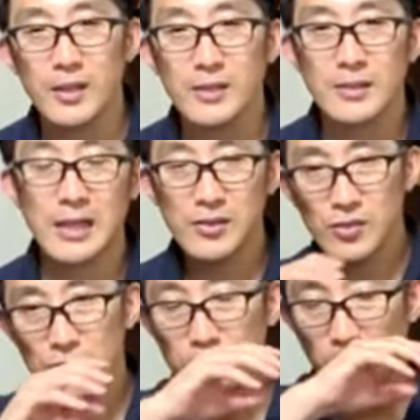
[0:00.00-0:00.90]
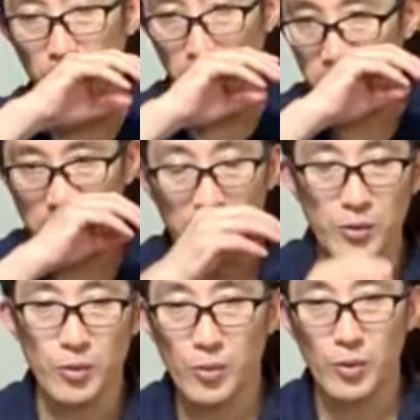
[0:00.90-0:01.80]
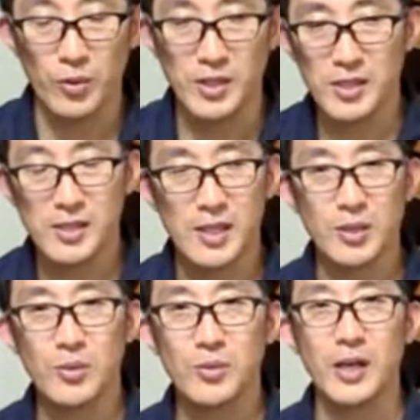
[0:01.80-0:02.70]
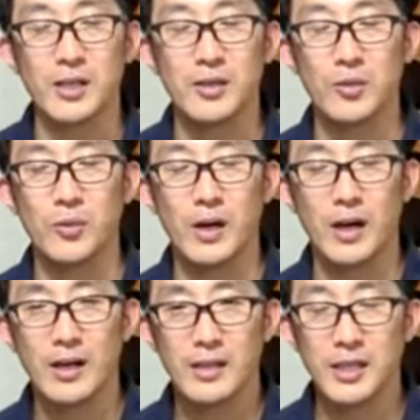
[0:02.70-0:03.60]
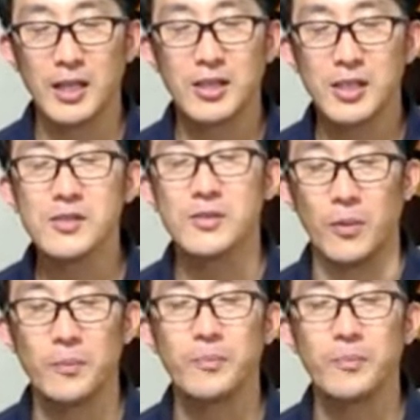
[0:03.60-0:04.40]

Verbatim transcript: 30秒の左右交互に2セットぐらいっていうのはやっていいですよ、